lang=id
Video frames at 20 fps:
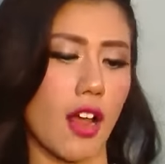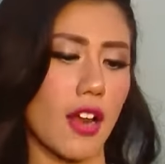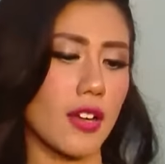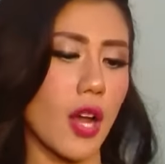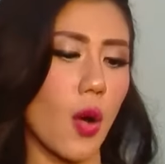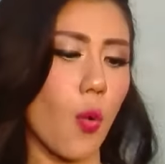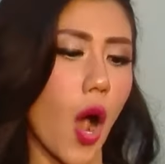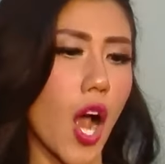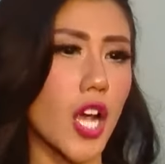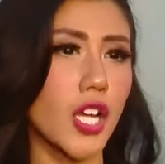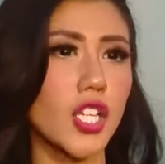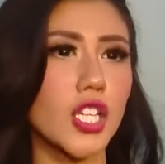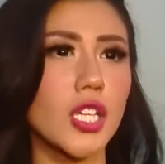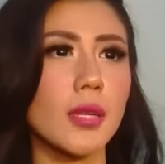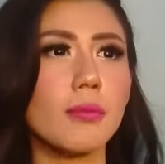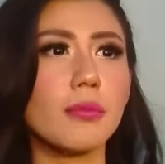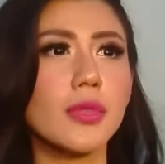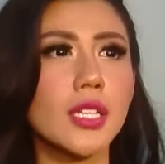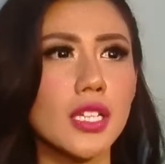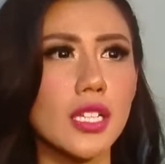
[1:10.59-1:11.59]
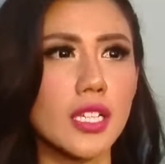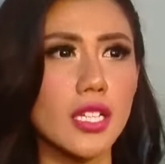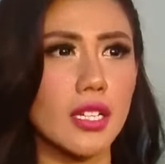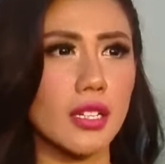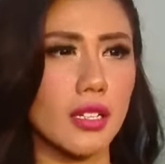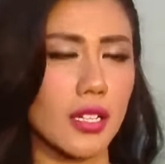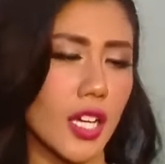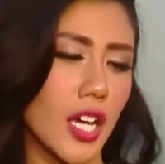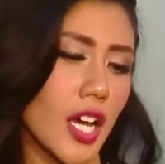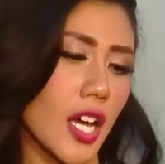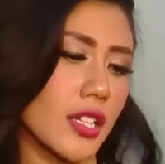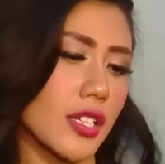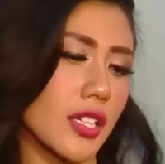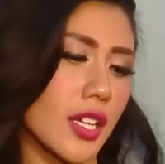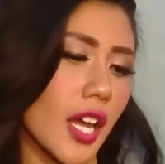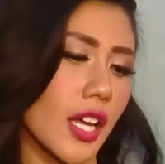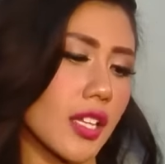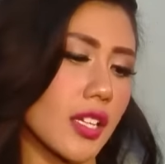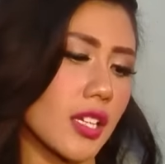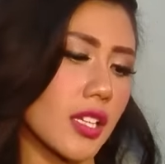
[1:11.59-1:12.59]
Ada Wagimin,
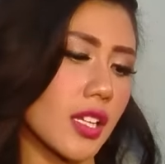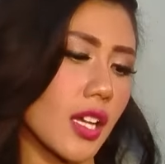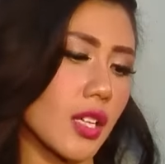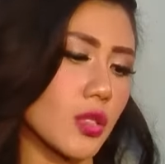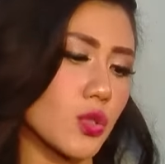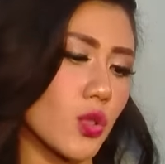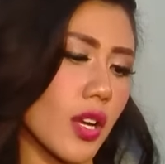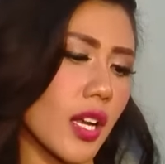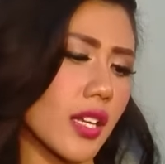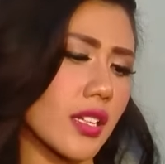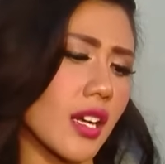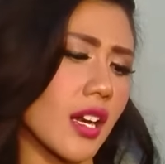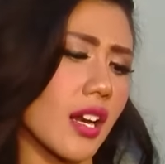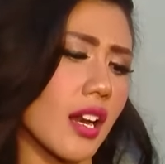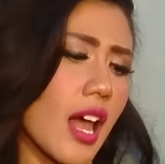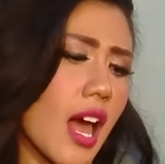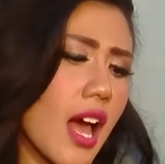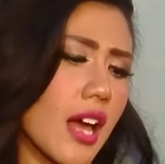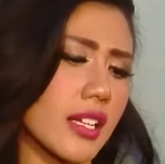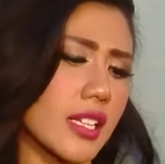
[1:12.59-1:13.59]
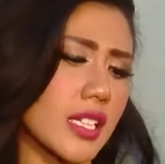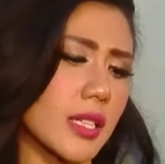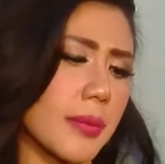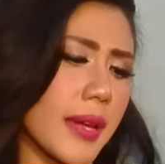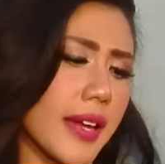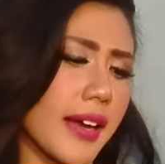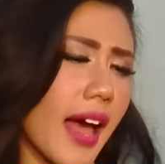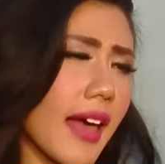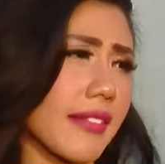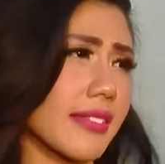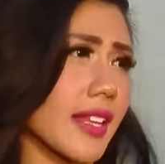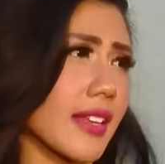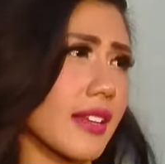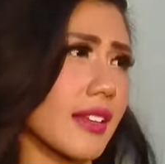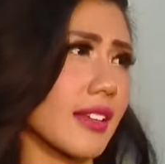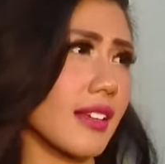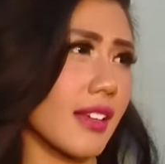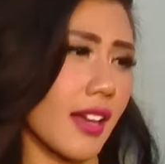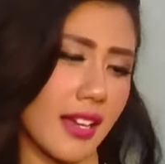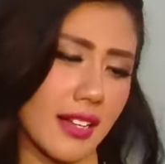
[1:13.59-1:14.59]
nih kayaknya nih yang jualan kerang nih di BKT
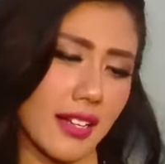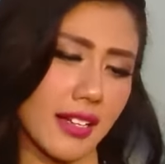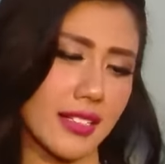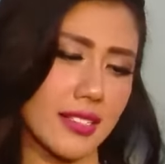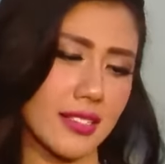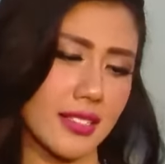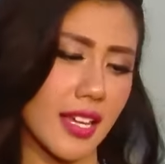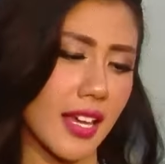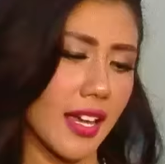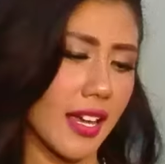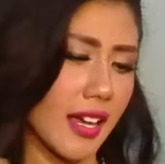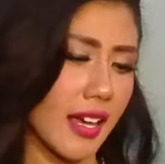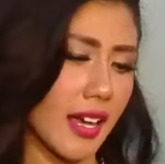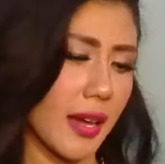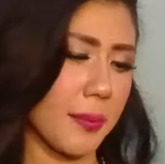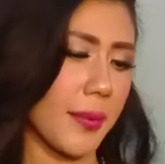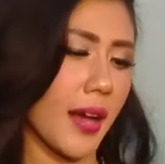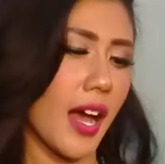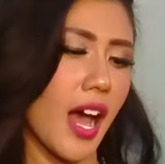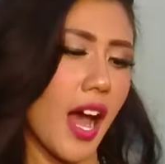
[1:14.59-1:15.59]
nih akhirnya di skip